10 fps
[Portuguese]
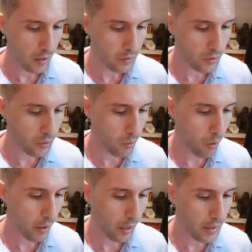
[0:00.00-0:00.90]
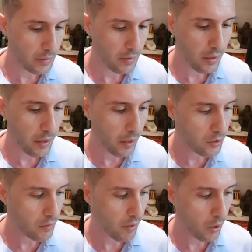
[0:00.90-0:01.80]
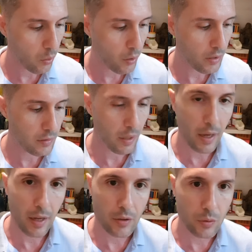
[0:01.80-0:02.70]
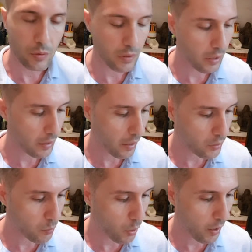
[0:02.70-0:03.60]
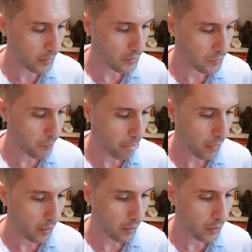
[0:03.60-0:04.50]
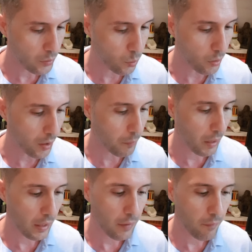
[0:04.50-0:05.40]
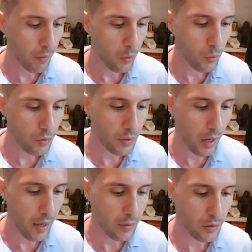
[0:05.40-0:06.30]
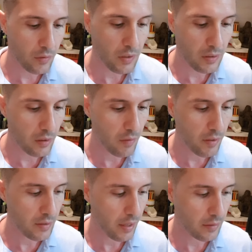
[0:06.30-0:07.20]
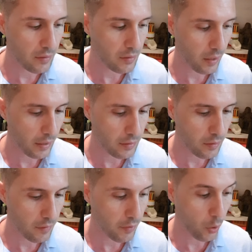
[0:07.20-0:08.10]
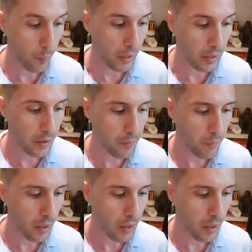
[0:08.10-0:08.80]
discorrem acerca de valores éticos e critérios morais. Estudo também os traços visíveis da existência fenomênica,